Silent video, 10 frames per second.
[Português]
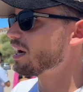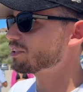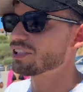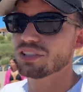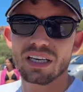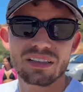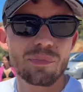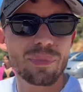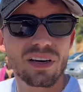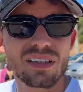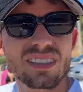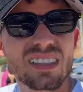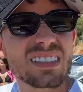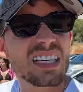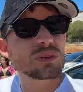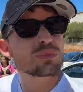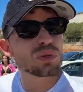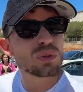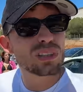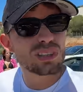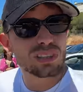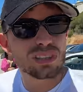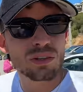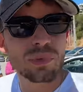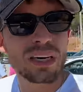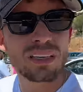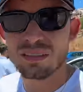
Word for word: Acho que este iate está para 16 pessoas, se não me engano.